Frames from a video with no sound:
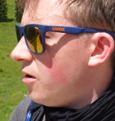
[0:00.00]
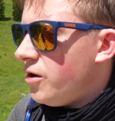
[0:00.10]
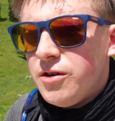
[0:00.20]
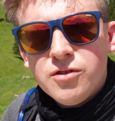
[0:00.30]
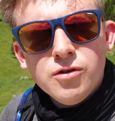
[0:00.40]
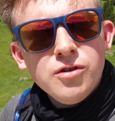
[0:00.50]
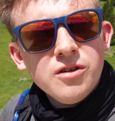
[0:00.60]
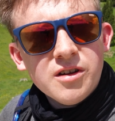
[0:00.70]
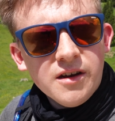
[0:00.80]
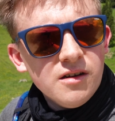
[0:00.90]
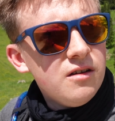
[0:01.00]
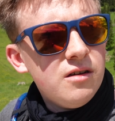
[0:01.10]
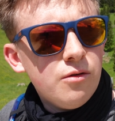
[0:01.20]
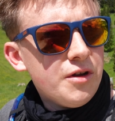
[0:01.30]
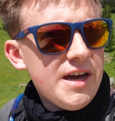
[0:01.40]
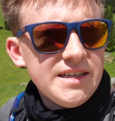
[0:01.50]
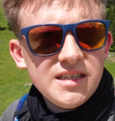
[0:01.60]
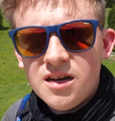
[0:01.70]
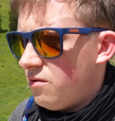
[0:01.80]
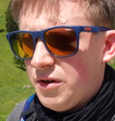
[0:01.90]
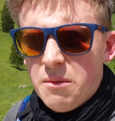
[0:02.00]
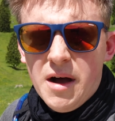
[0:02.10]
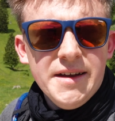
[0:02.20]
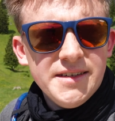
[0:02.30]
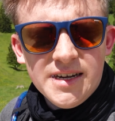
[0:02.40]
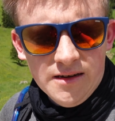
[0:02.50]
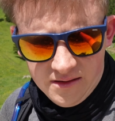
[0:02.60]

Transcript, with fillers: Hütte zu Hütte trinkt ne? oder esst oder beides.